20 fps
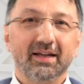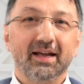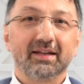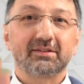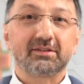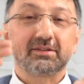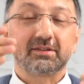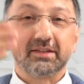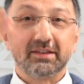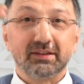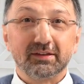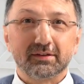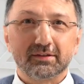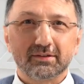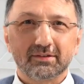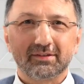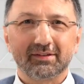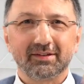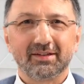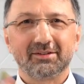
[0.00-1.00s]

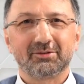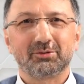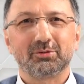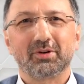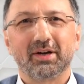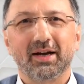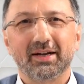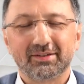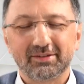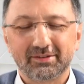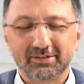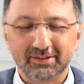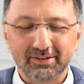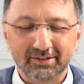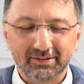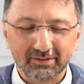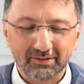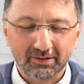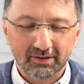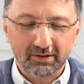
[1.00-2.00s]
Ärztinnen zu Rate
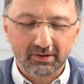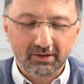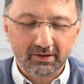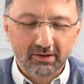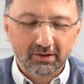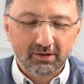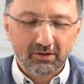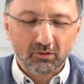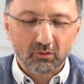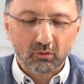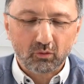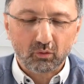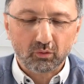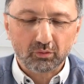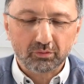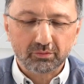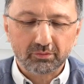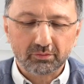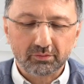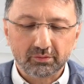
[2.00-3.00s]
ziehen
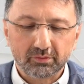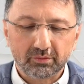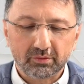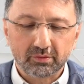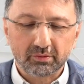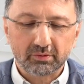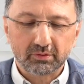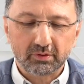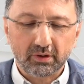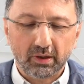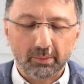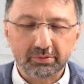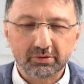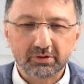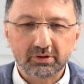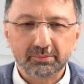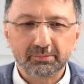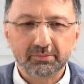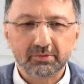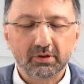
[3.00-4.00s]
und äh,
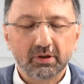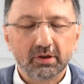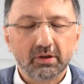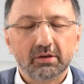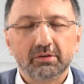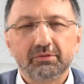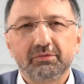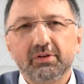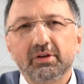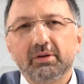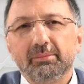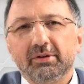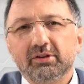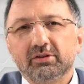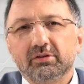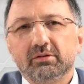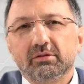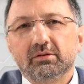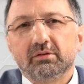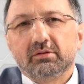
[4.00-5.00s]
abstimmen. Viele
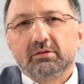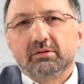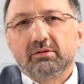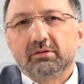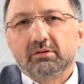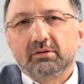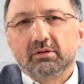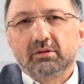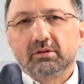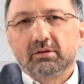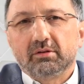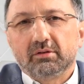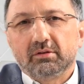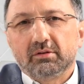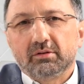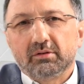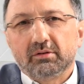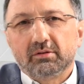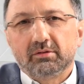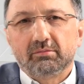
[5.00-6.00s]
Menschen,
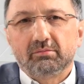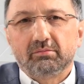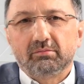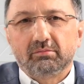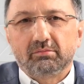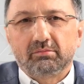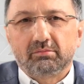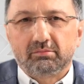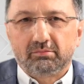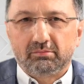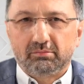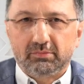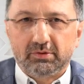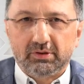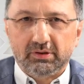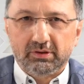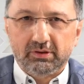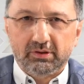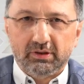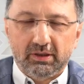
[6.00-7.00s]
äh,
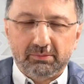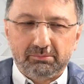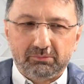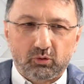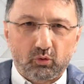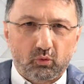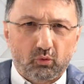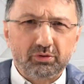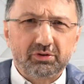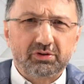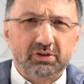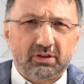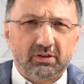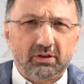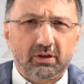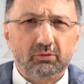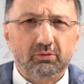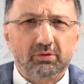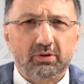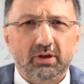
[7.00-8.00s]
die eben chronische
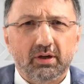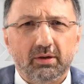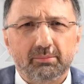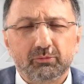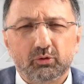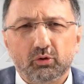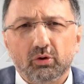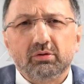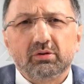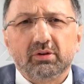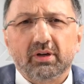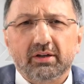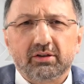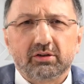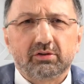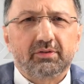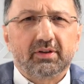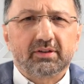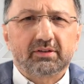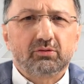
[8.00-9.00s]
Erkrankungen haben, können gar
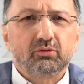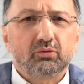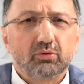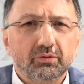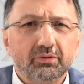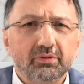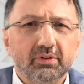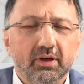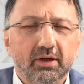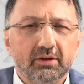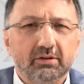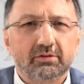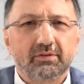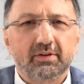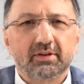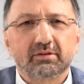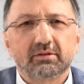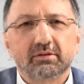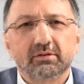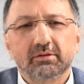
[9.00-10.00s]
nicht fasten, dürfen gar nicht
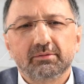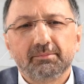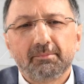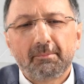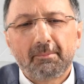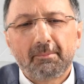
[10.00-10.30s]
fasten.